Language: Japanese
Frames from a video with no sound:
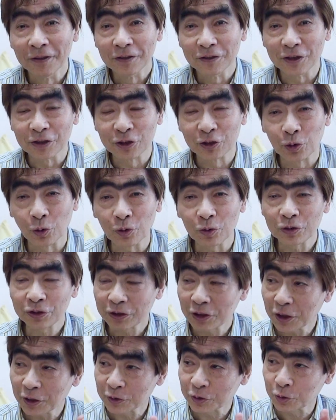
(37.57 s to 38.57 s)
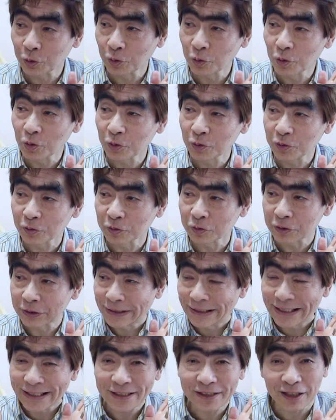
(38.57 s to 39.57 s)
でそうしたらその
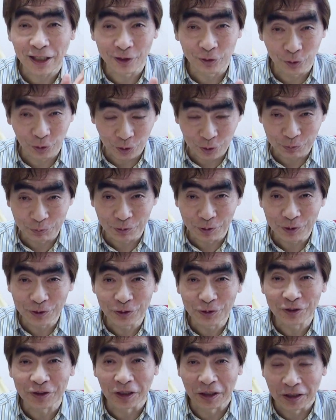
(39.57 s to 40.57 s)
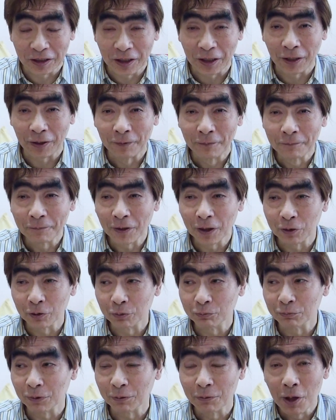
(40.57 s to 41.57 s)
T さんというプロデューサーが「あ
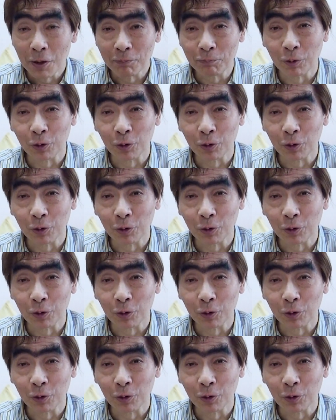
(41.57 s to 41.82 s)
のま、